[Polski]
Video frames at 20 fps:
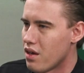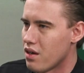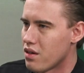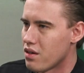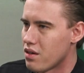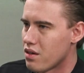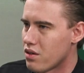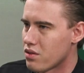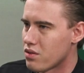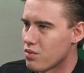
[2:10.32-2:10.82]

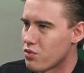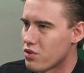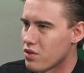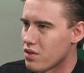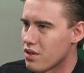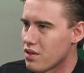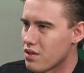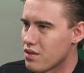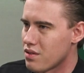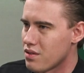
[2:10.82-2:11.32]
e, o tym to
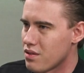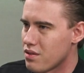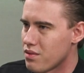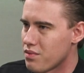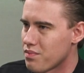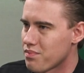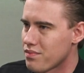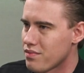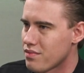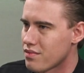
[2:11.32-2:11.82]
jest.
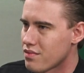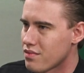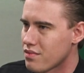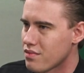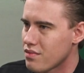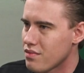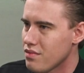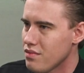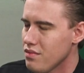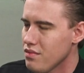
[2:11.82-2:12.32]
My
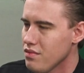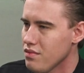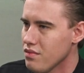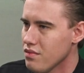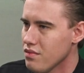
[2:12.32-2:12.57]
o tej